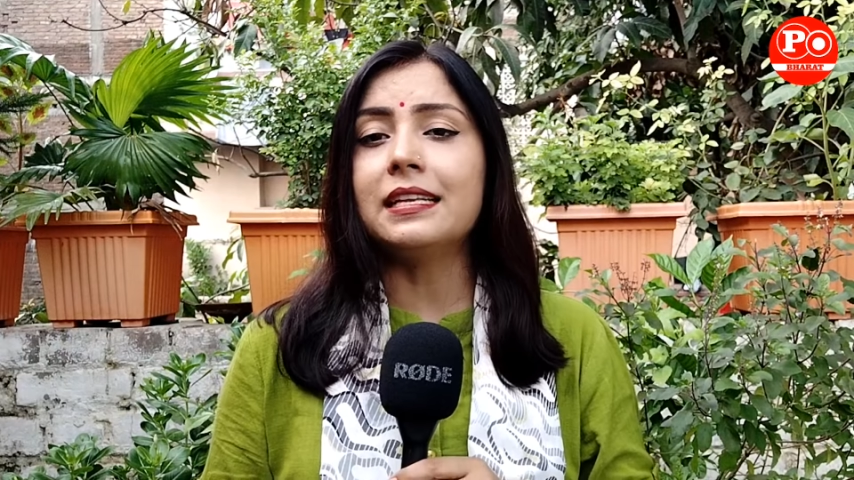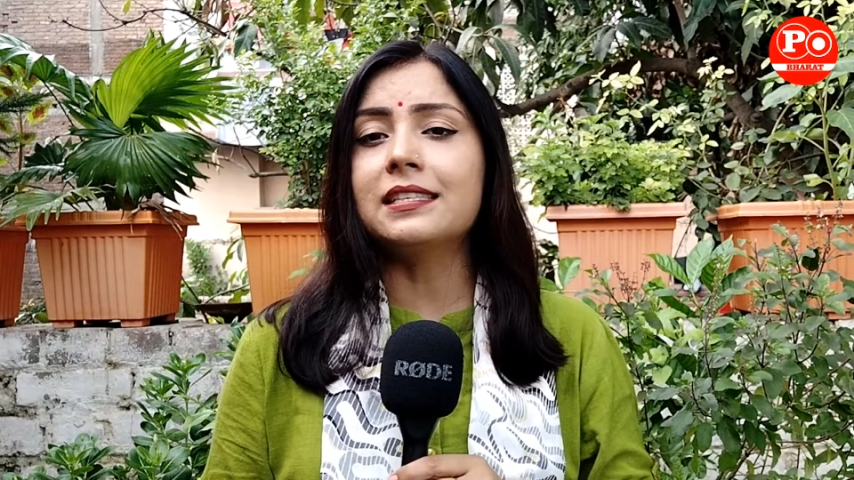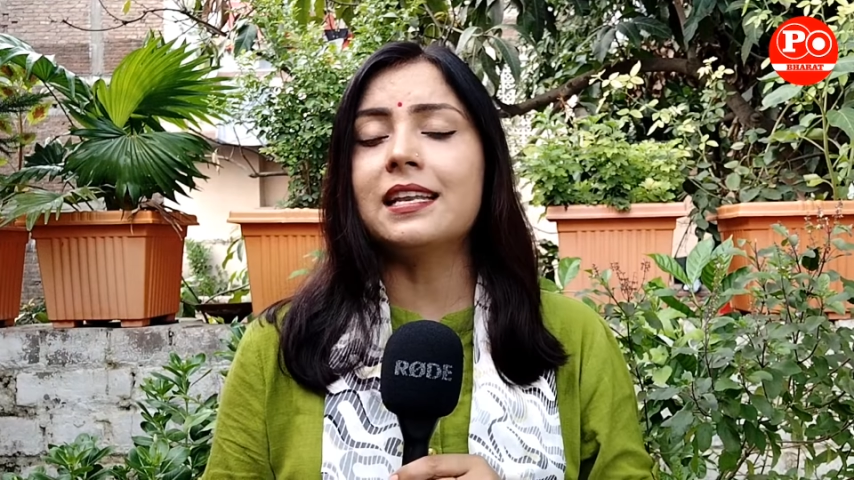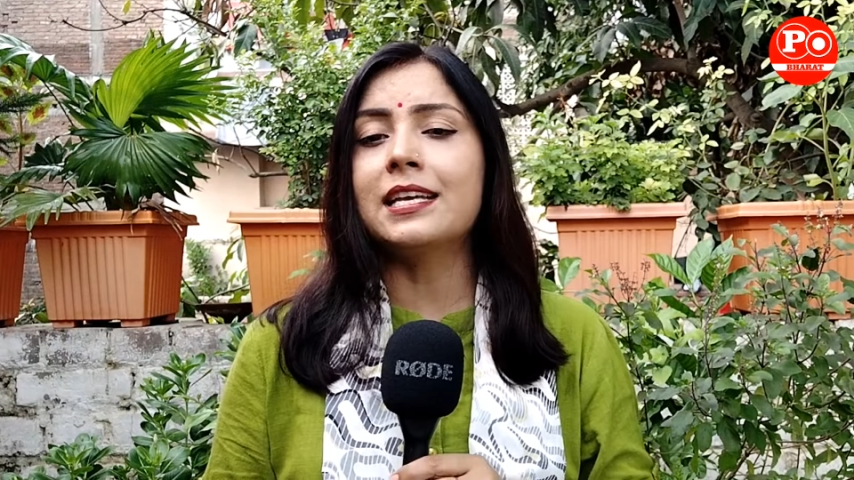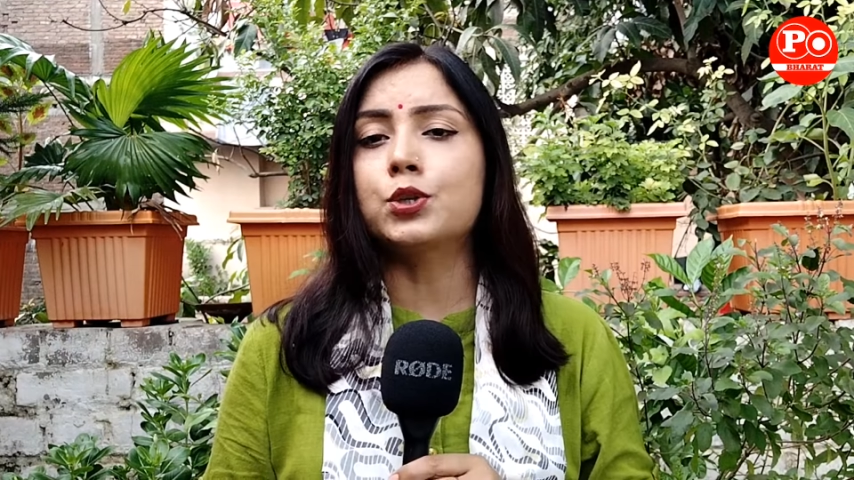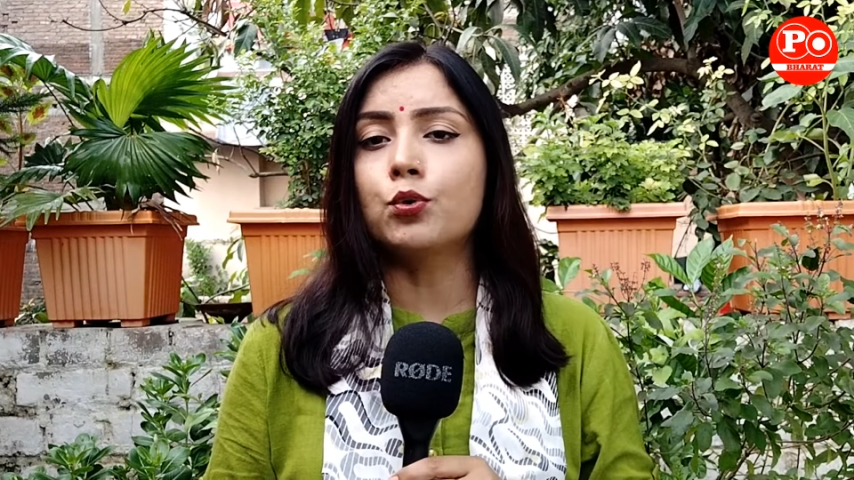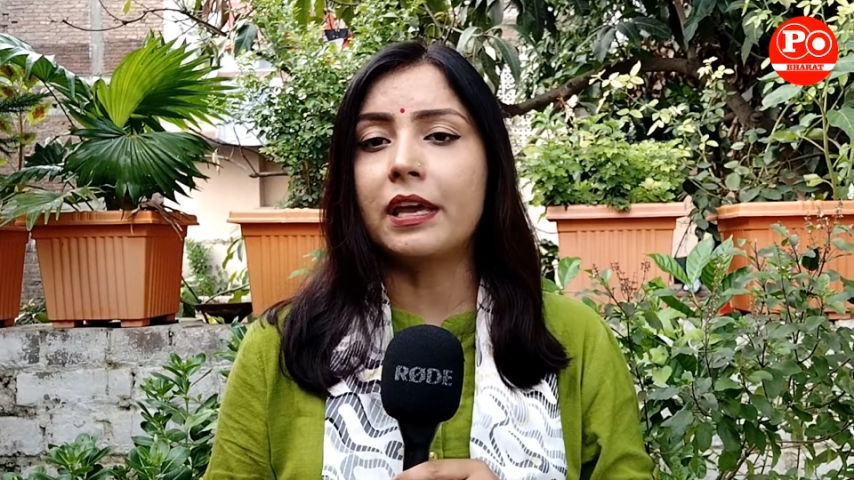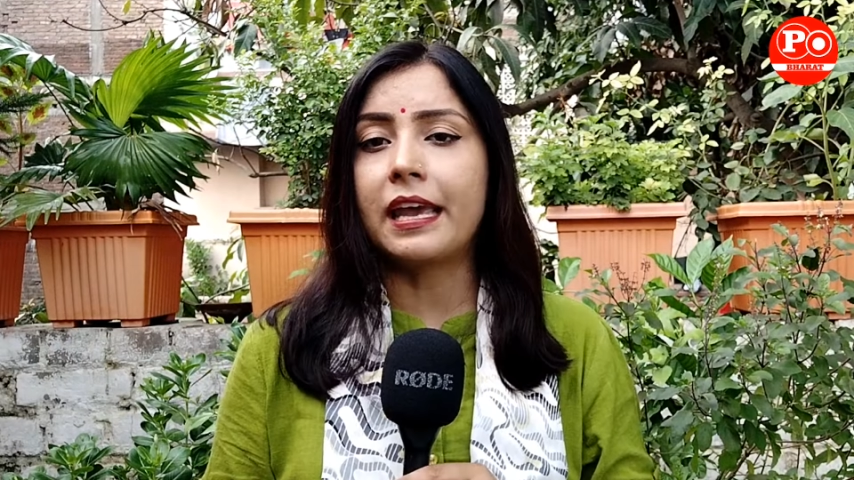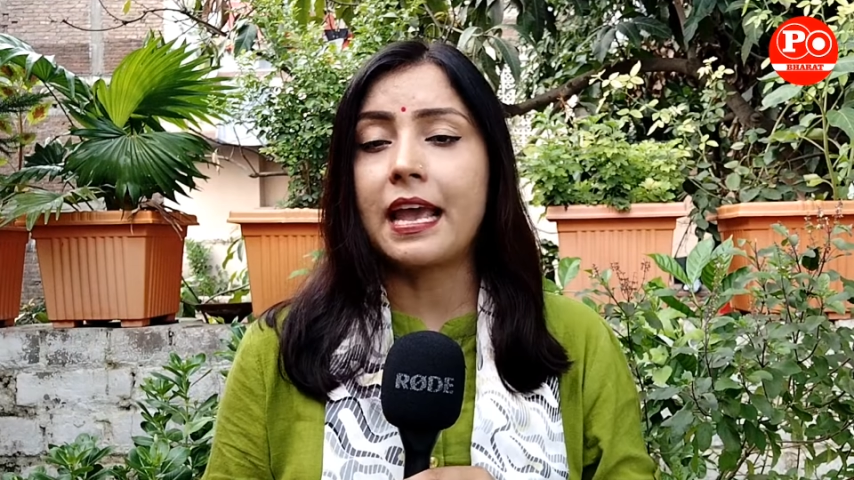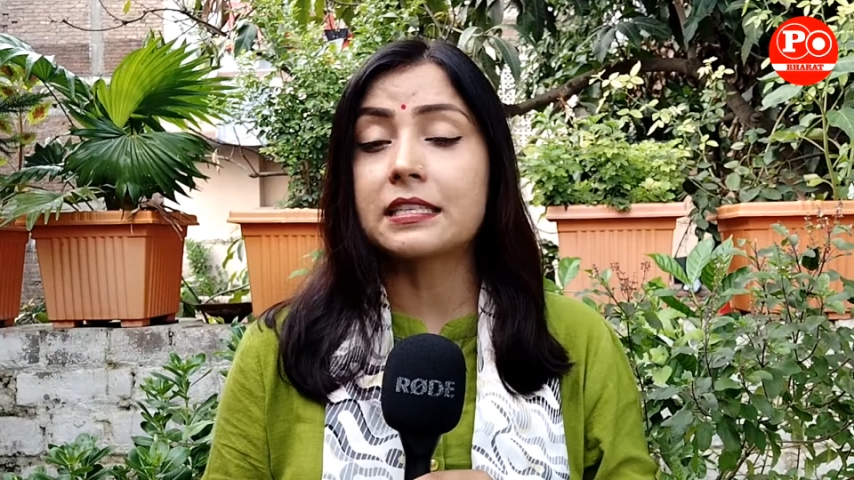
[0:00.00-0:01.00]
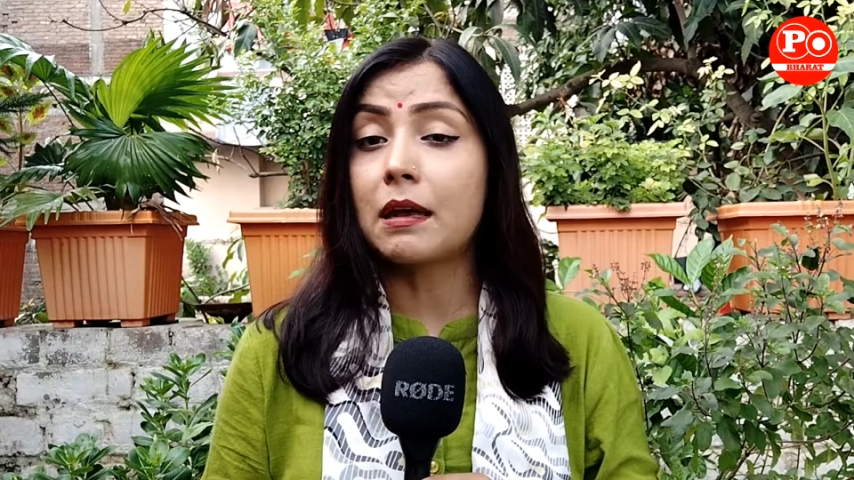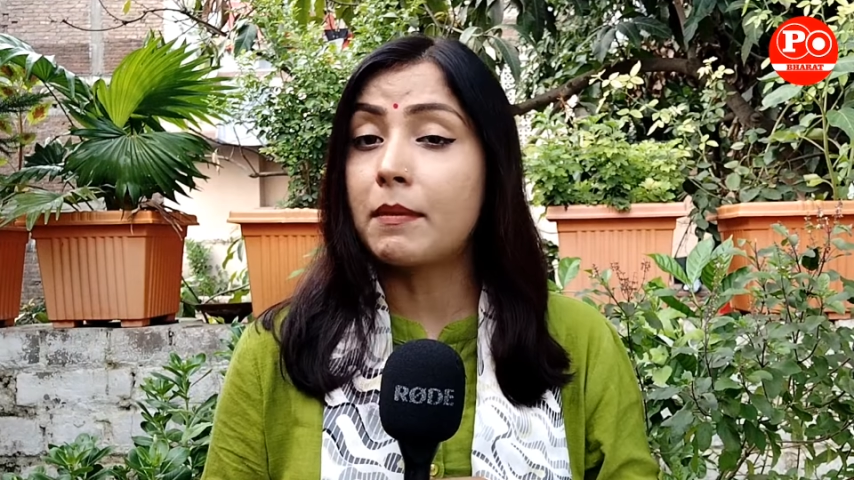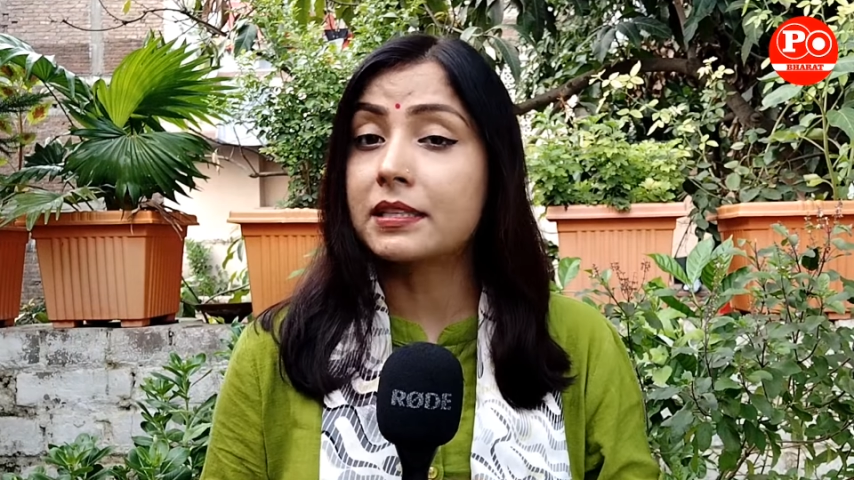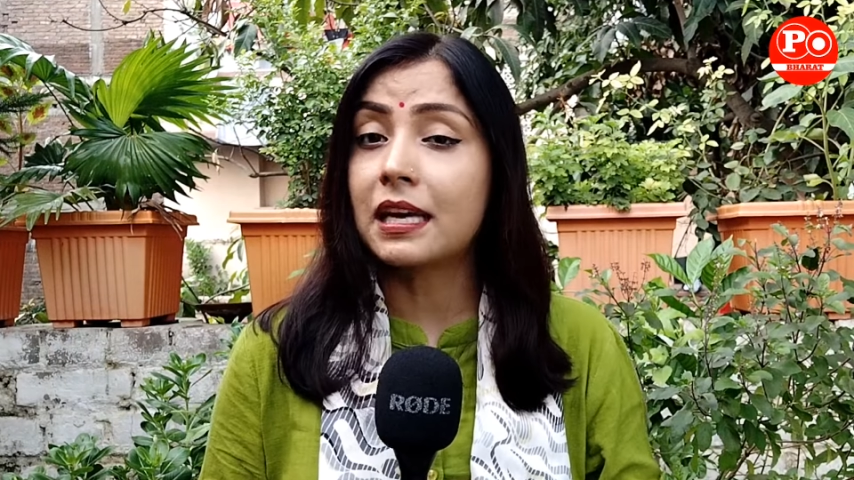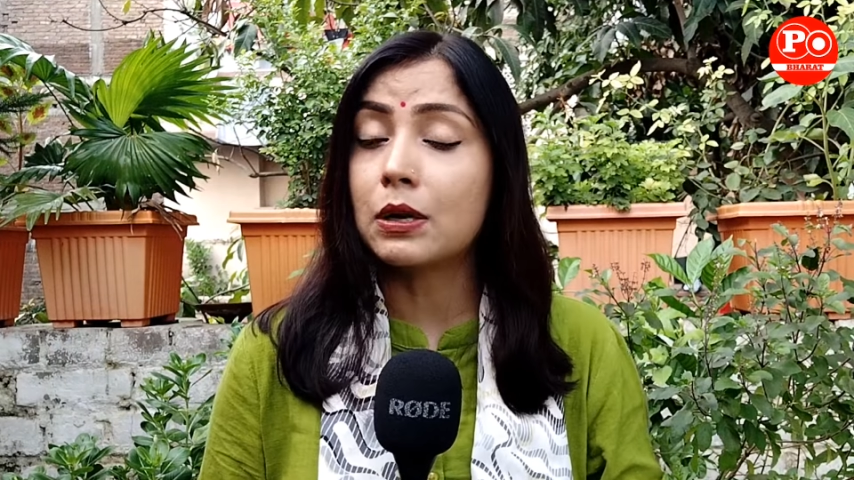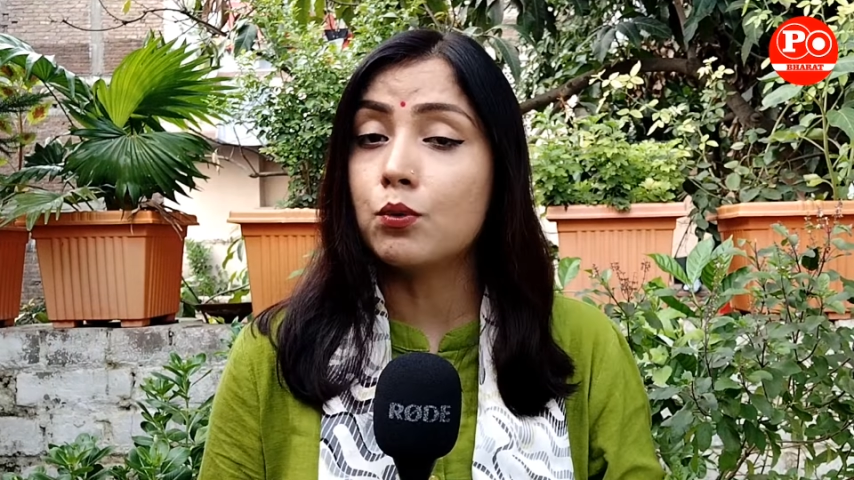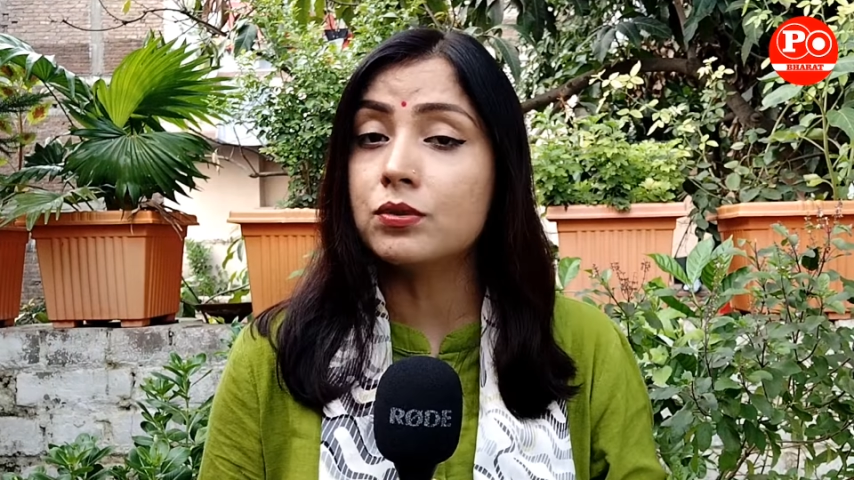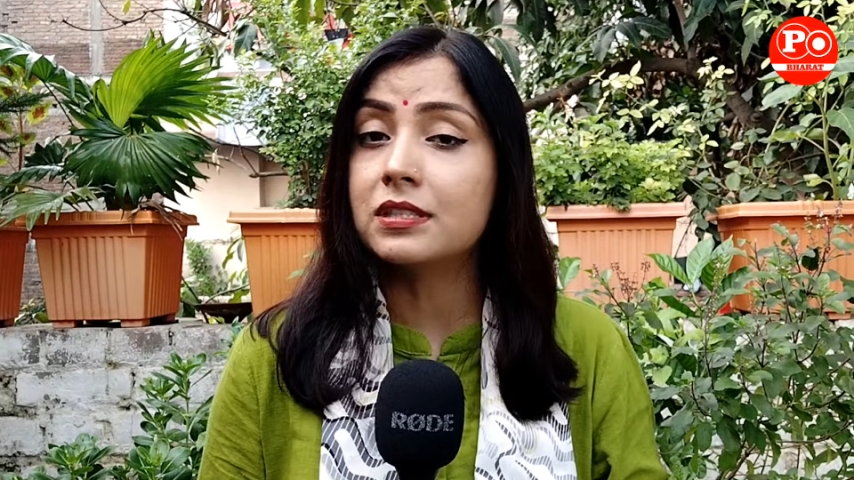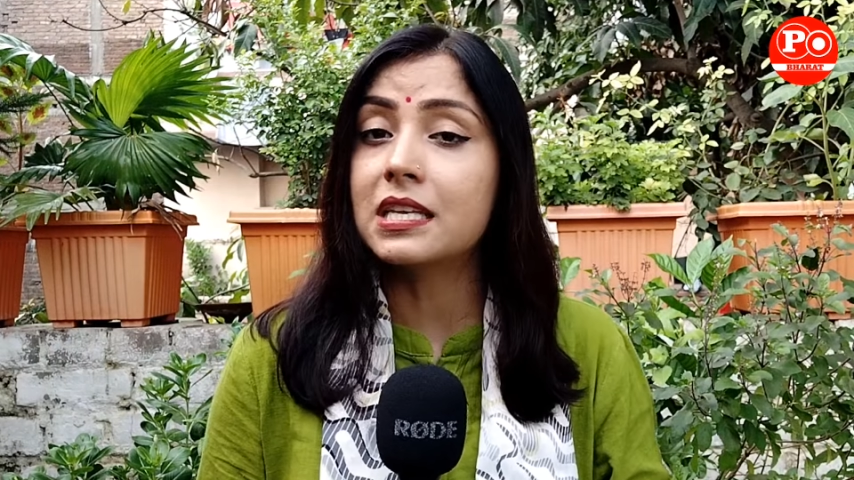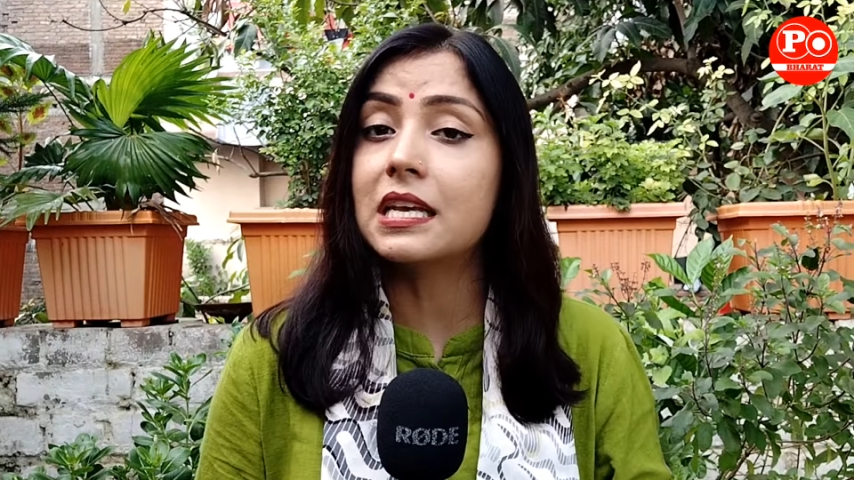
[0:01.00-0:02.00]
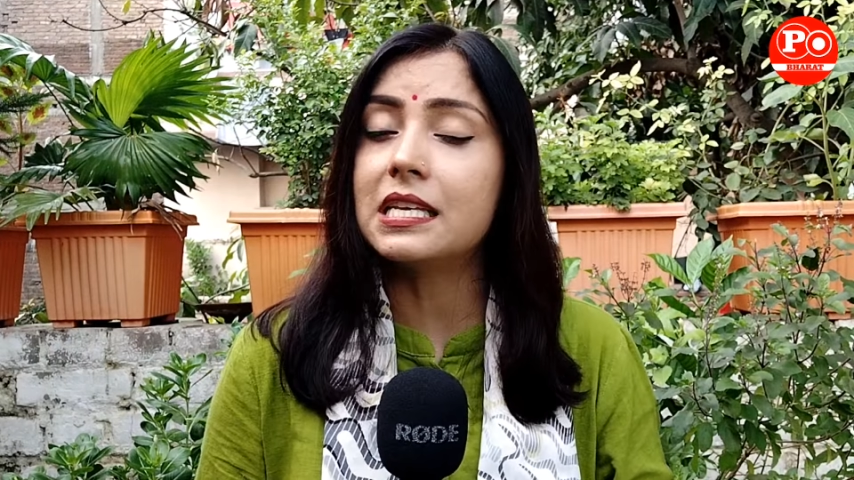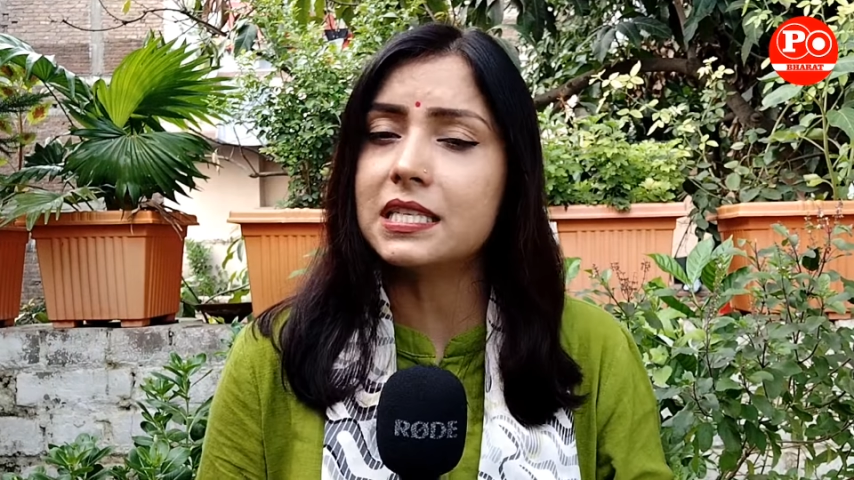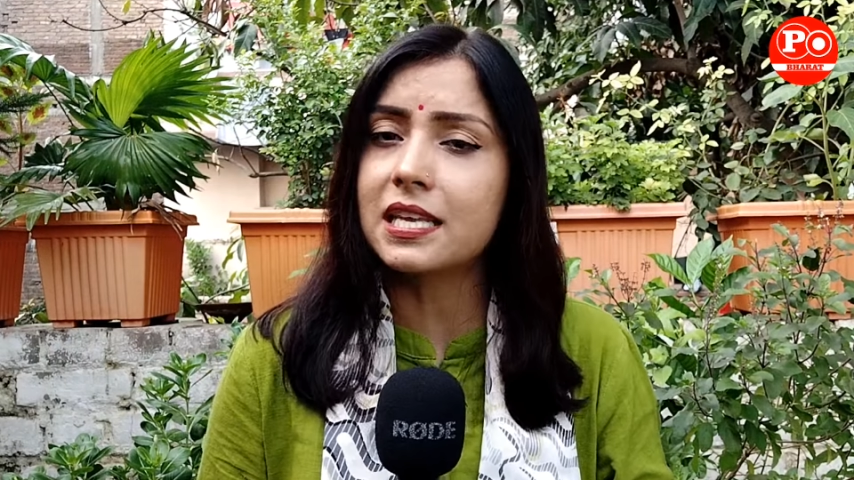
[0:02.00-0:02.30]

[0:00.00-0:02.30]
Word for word: इसलिए झुके हैं समर्थन उनसे